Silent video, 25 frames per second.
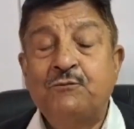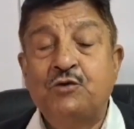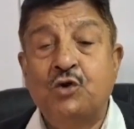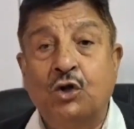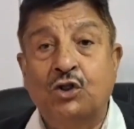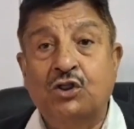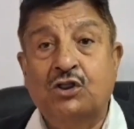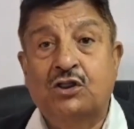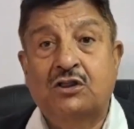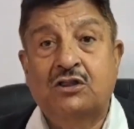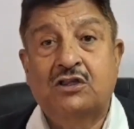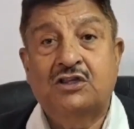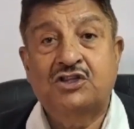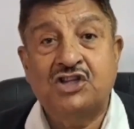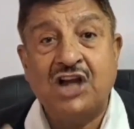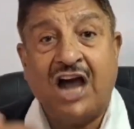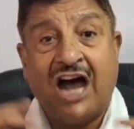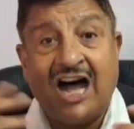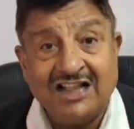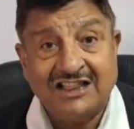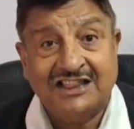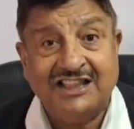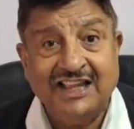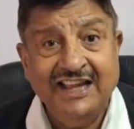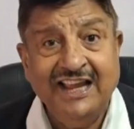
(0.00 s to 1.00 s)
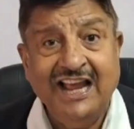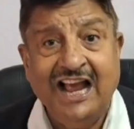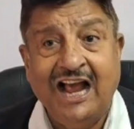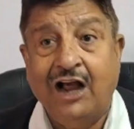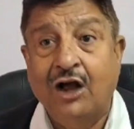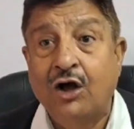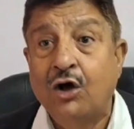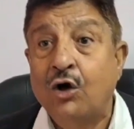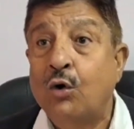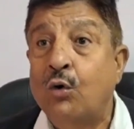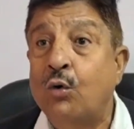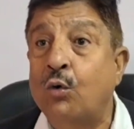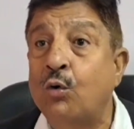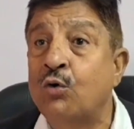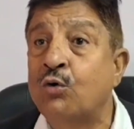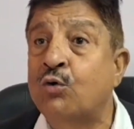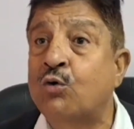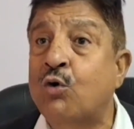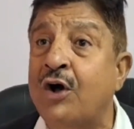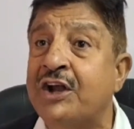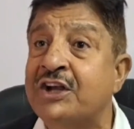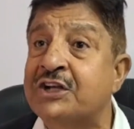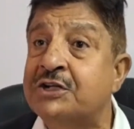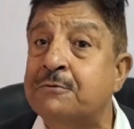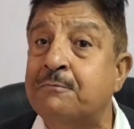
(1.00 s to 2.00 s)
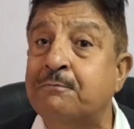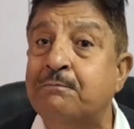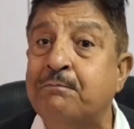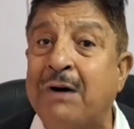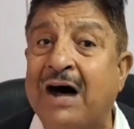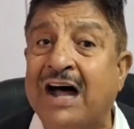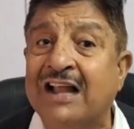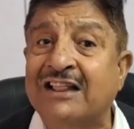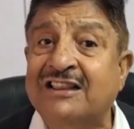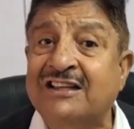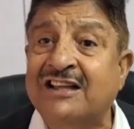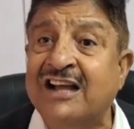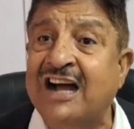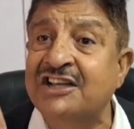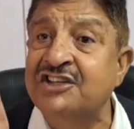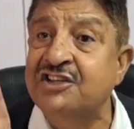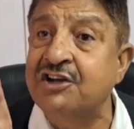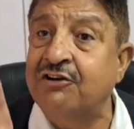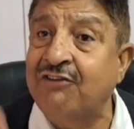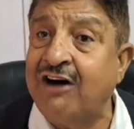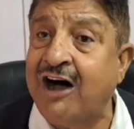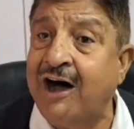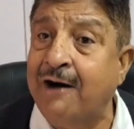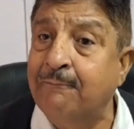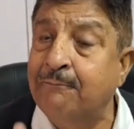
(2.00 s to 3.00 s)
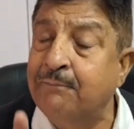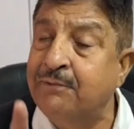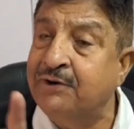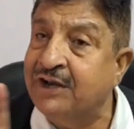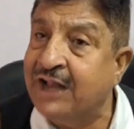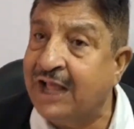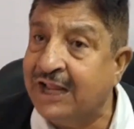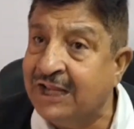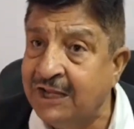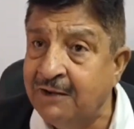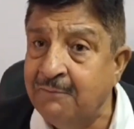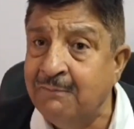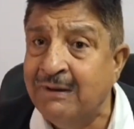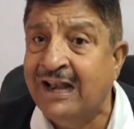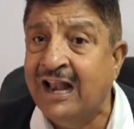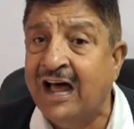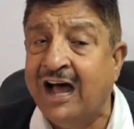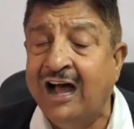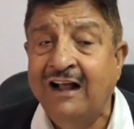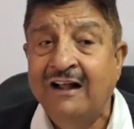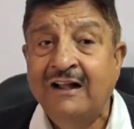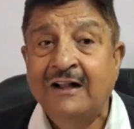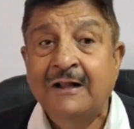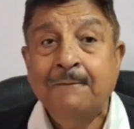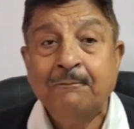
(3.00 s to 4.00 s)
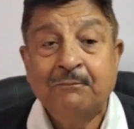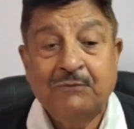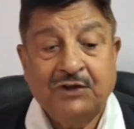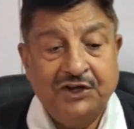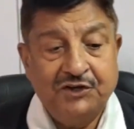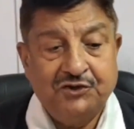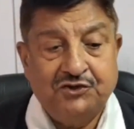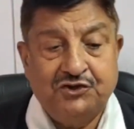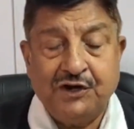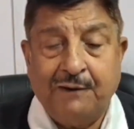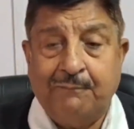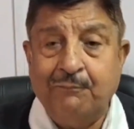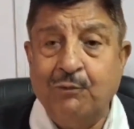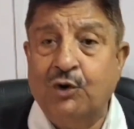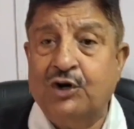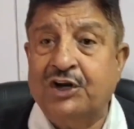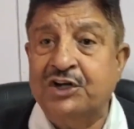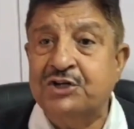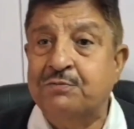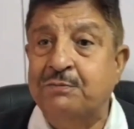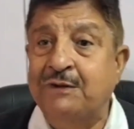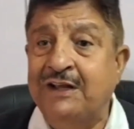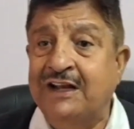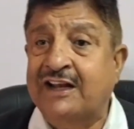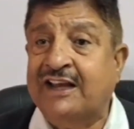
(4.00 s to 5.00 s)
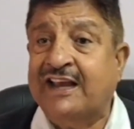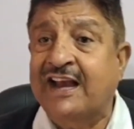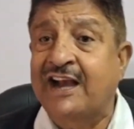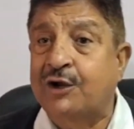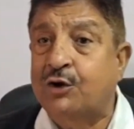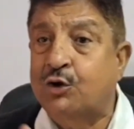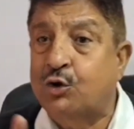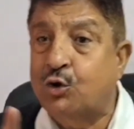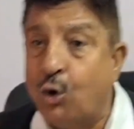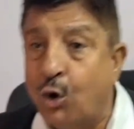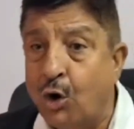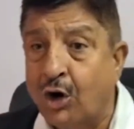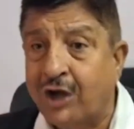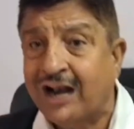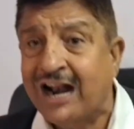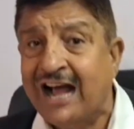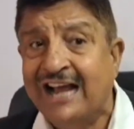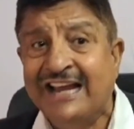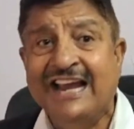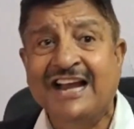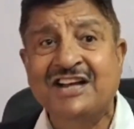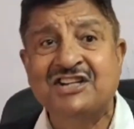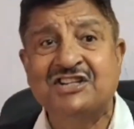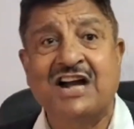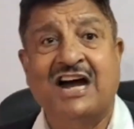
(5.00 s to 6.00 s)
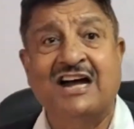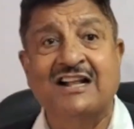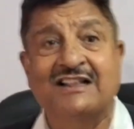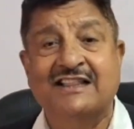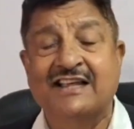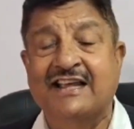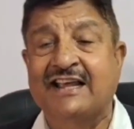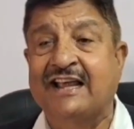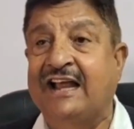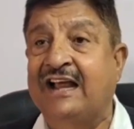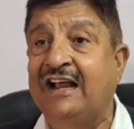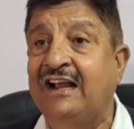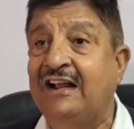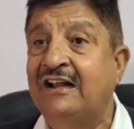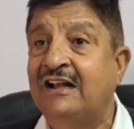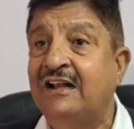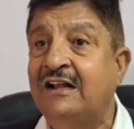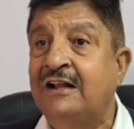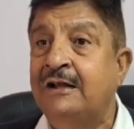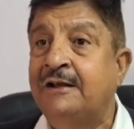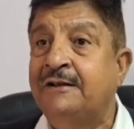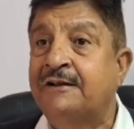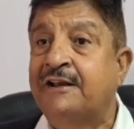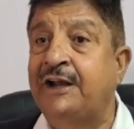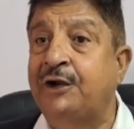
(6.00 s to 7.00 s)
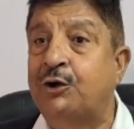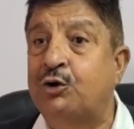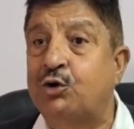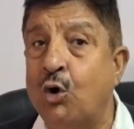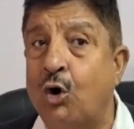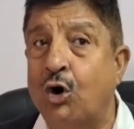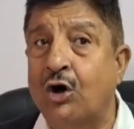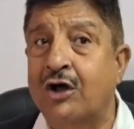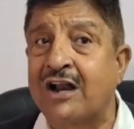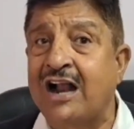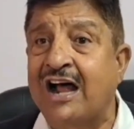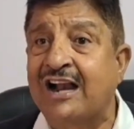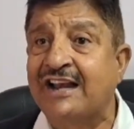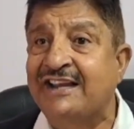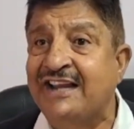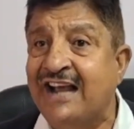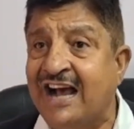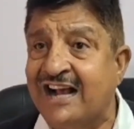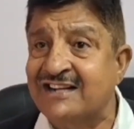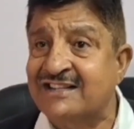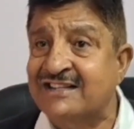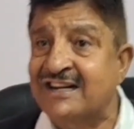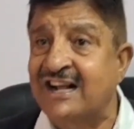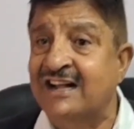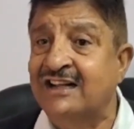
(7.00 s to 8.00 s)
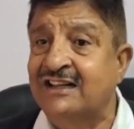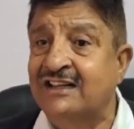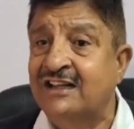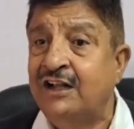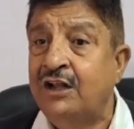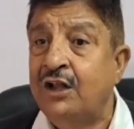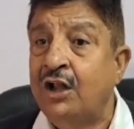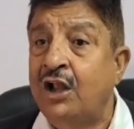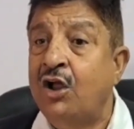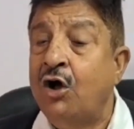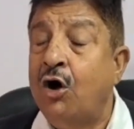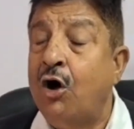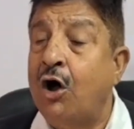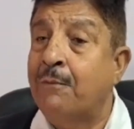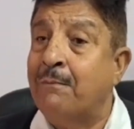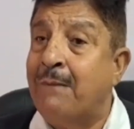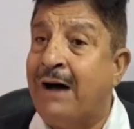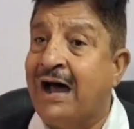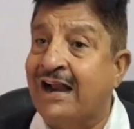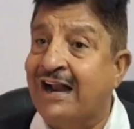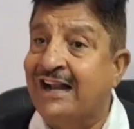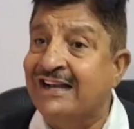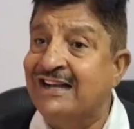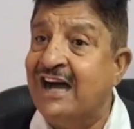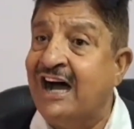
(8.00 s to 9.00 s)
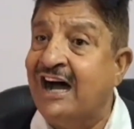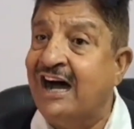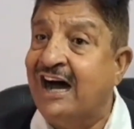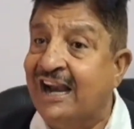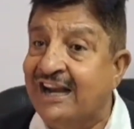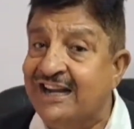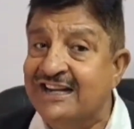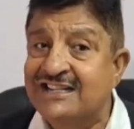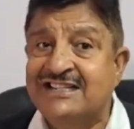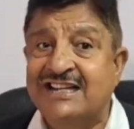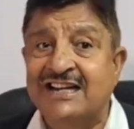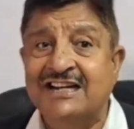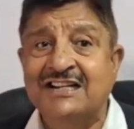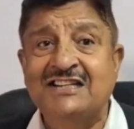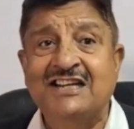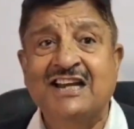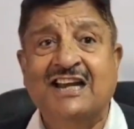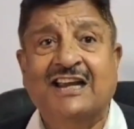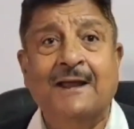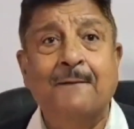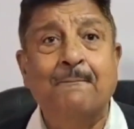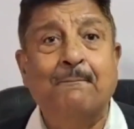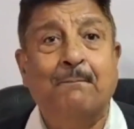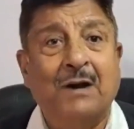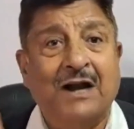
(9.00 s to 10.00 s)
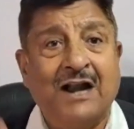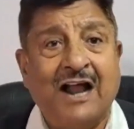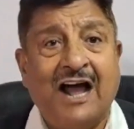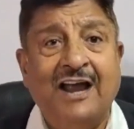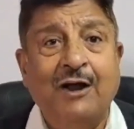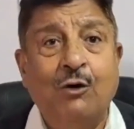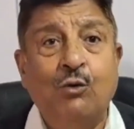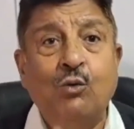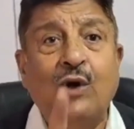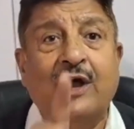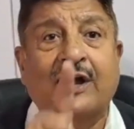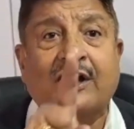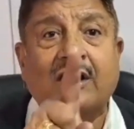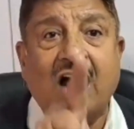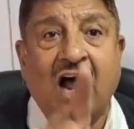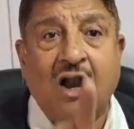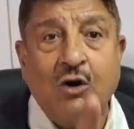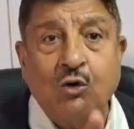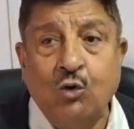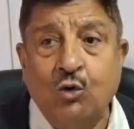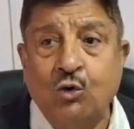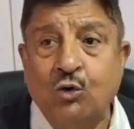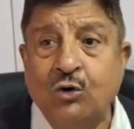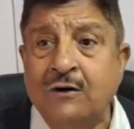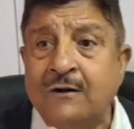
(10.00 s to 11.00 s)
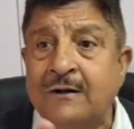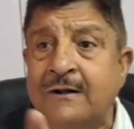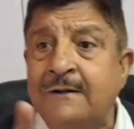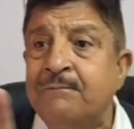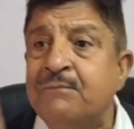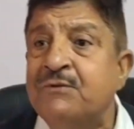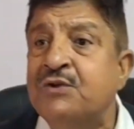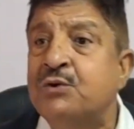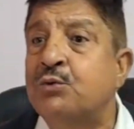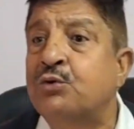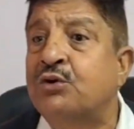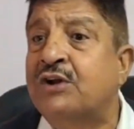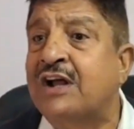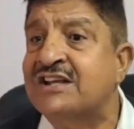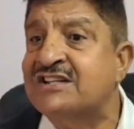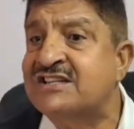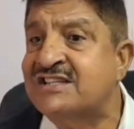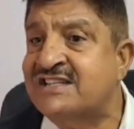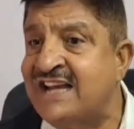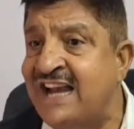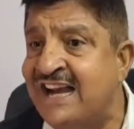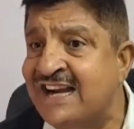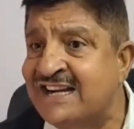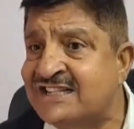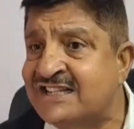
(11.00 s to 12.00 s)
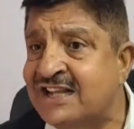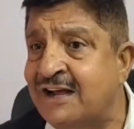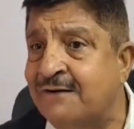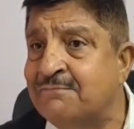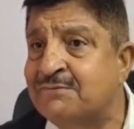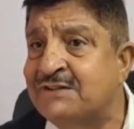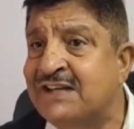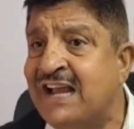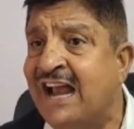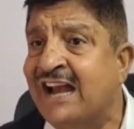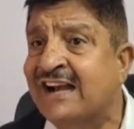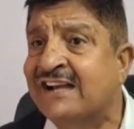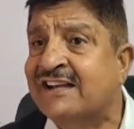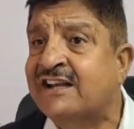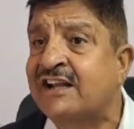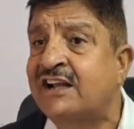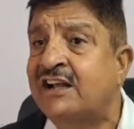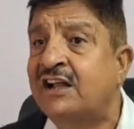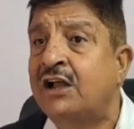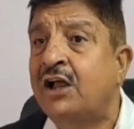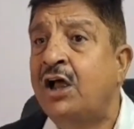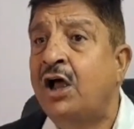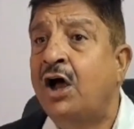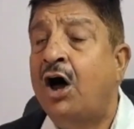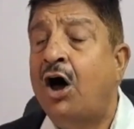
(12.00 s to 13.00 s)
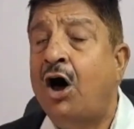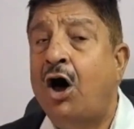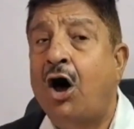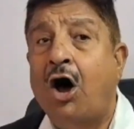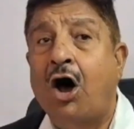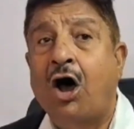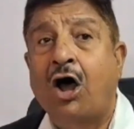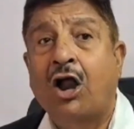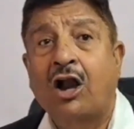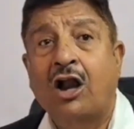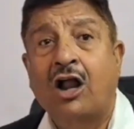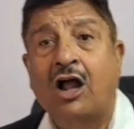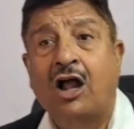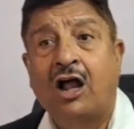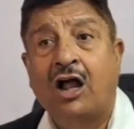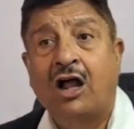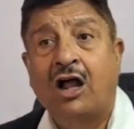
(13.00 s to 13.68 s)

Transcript: जो चाहती है उनको इस बात का जवाब नहीं मिला कि जम्मू कश्मीर के डोगरा ये चाहते हैं कि डोगरा रियासत और महाराजा हरि सिंह जी के बनाए हुए कानून उनका स्टेट सब्जेक्ट और